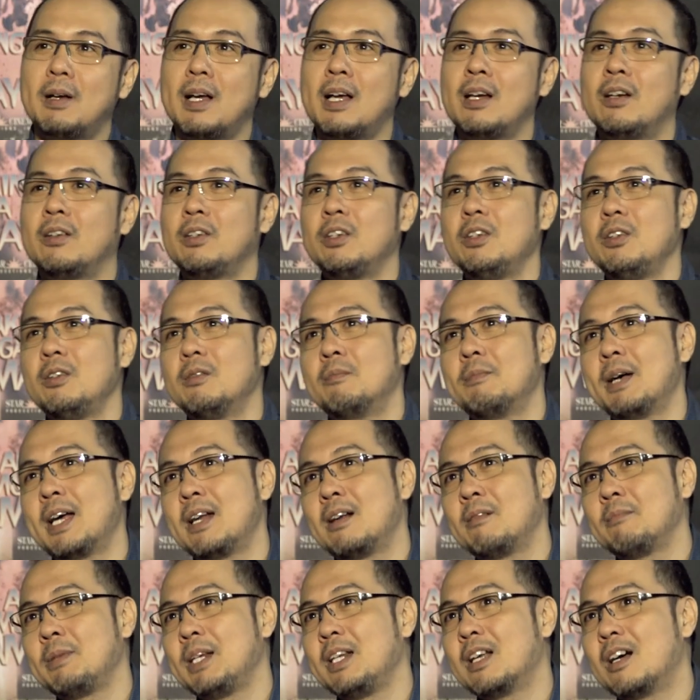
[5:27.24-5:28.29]
ano, yun yung
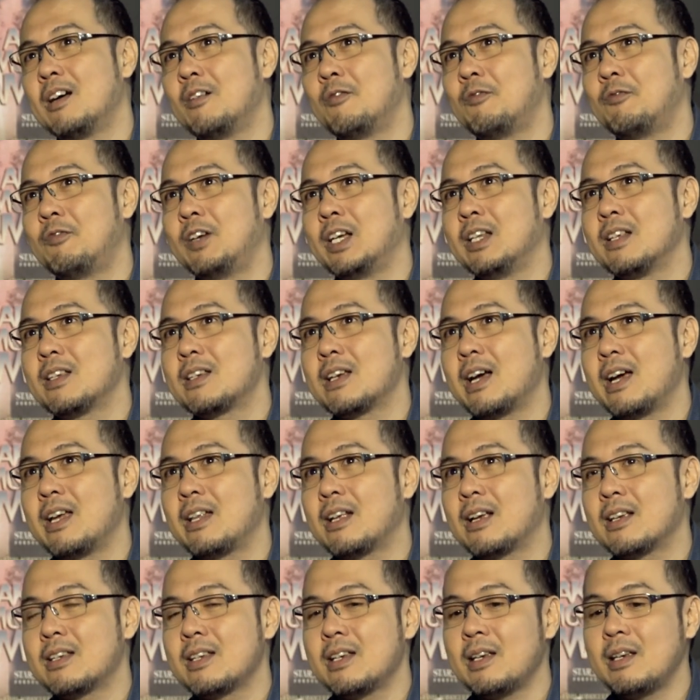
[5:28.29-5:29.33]
parang pinaka-fun sa
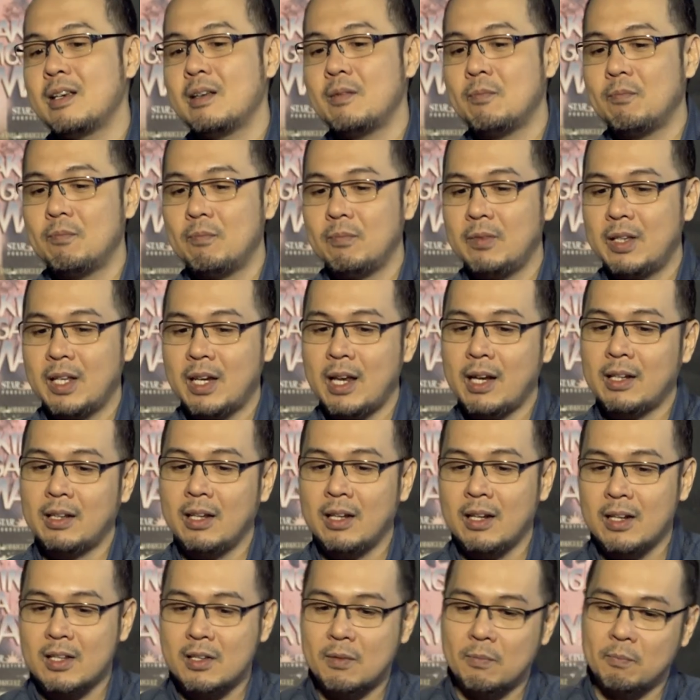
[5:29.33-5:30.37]
akin kasi
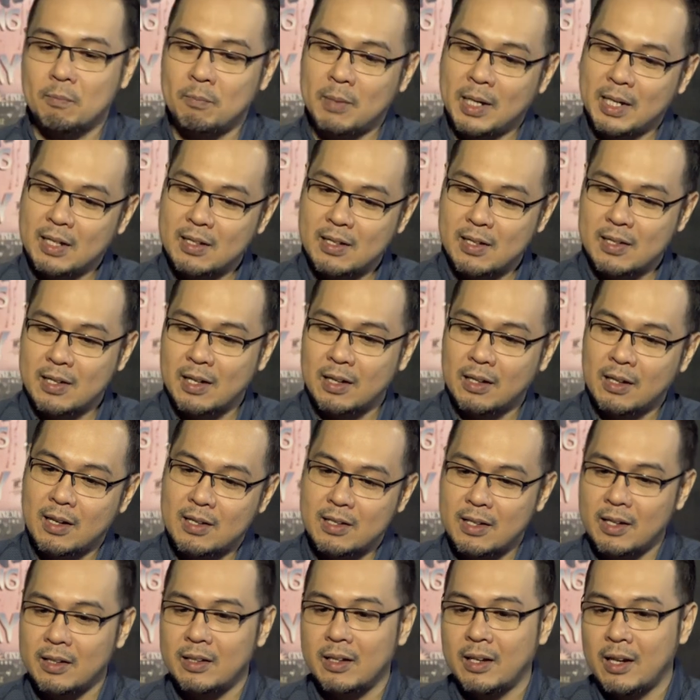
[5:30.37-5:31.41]
directing is, pag sa set
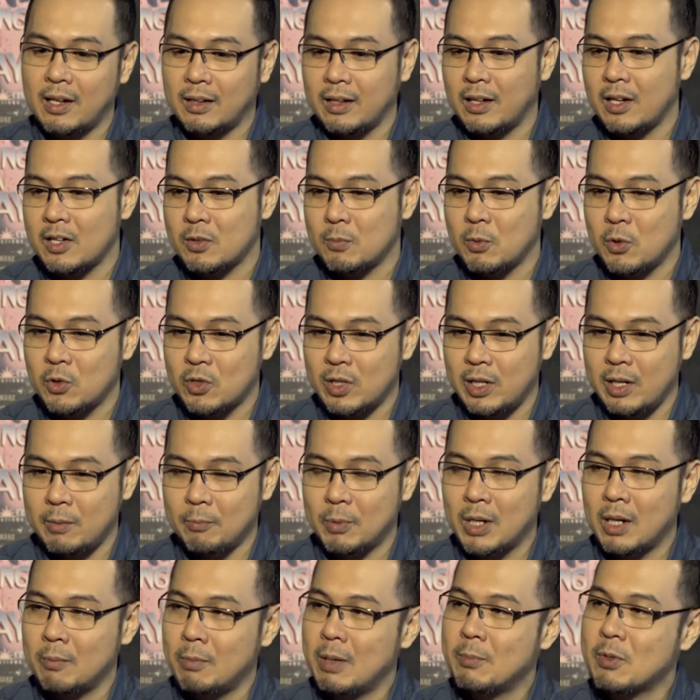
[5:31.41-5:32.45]
kasi directing is mostly
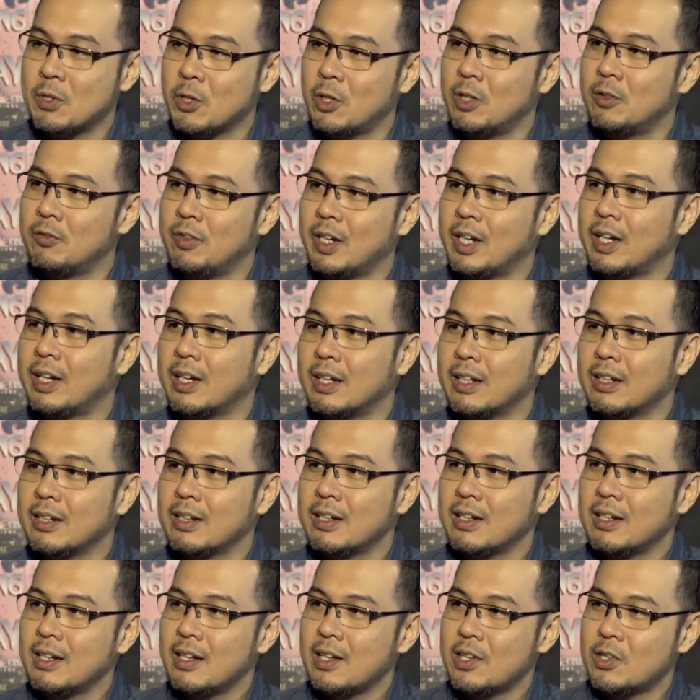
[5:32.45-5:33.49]
problem solving. Eh.
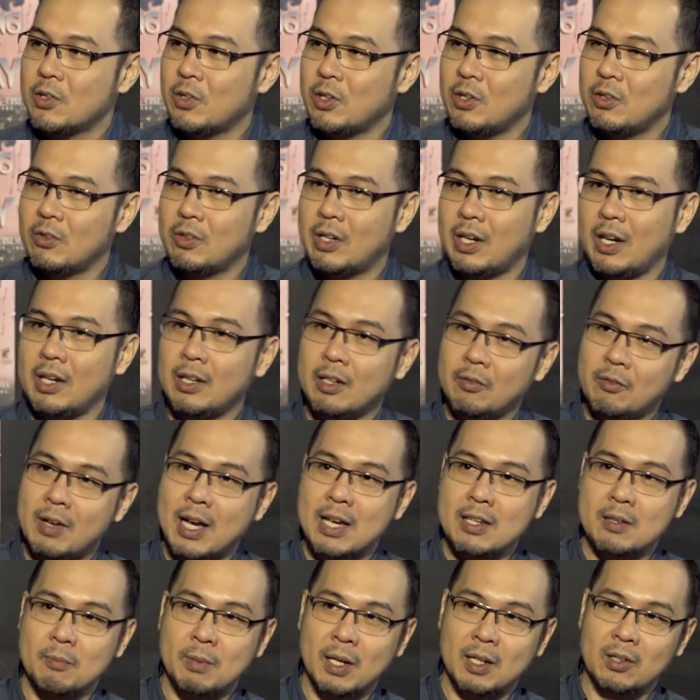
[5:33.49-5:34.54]
So yung creative
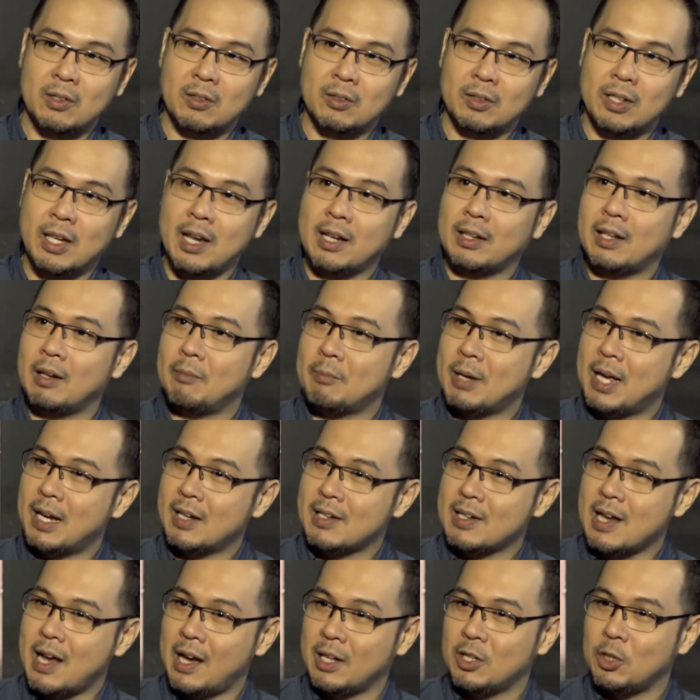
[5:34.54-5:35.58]
aspect ng directing para
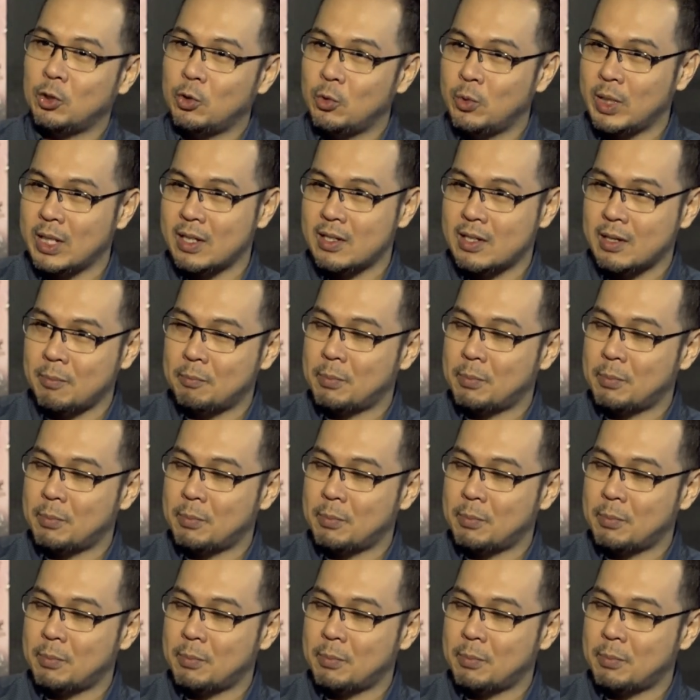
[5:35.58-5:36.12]
sa akin, you do it sa